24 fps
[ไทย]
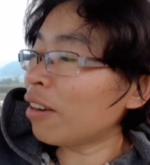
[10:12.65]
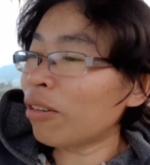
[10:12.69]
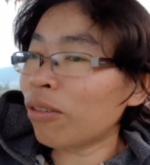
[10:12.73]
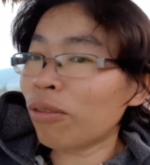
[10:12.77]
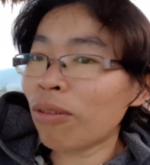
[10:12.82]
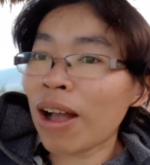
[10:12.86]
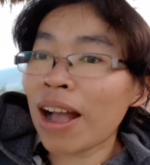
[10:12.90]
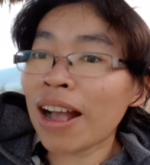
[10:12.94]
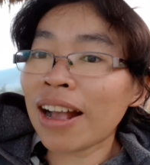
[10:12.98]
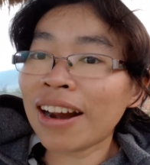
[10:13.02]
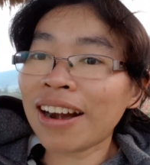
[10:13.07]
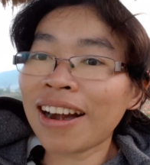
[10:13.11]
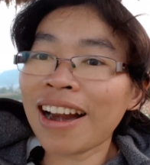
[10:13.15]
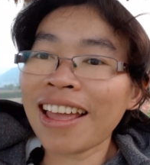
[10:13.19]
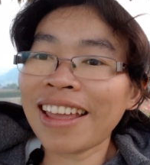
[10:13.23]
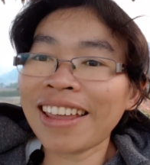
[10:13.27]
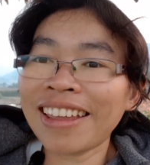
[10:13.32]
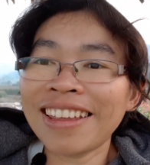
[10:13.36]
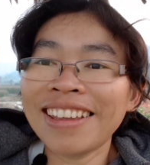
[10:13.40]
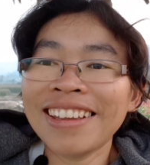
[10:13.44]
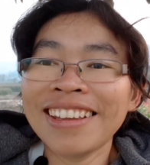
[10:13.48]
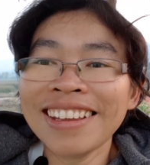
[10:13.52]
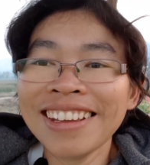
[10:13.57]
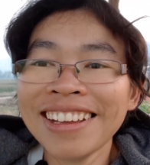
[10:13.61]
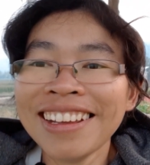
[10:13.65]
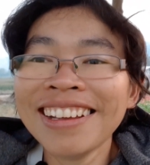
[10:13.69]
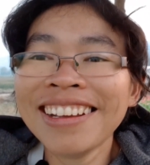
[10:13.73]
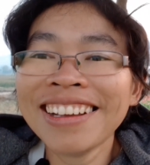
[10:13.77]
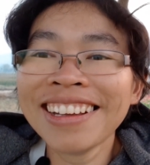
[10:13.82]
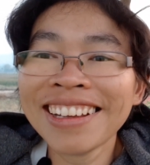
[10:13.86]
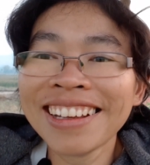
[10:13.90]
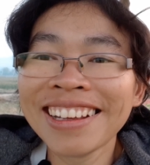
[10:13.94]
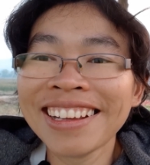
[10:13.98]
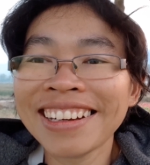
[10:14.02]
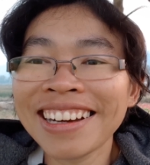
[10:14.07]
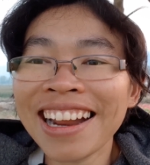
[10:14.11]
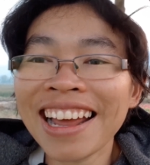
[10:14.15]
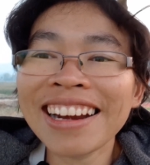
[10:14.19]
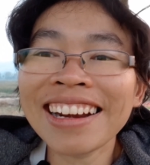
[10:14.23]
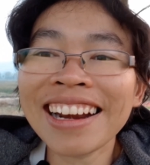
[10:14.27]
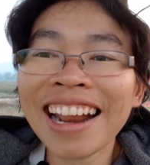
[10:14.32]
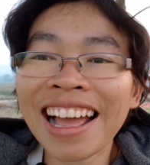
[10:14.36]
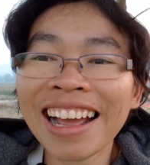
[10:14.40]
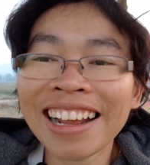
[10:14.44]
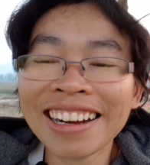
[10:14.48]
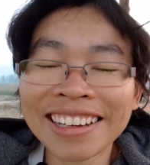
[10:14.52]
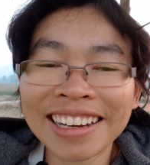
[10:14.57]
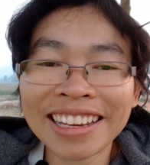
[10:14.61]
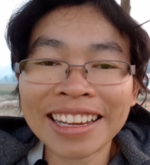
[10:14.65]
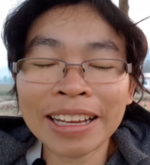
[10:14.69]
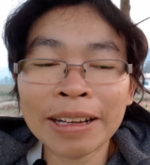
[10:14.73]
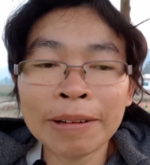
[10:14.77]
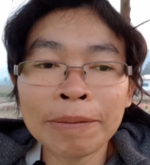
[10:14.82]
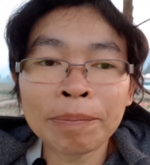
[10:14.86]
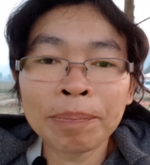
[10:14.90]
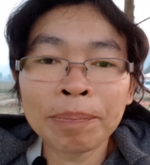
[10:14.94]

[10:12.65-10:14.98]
กว้างไกลด้านหลังนี่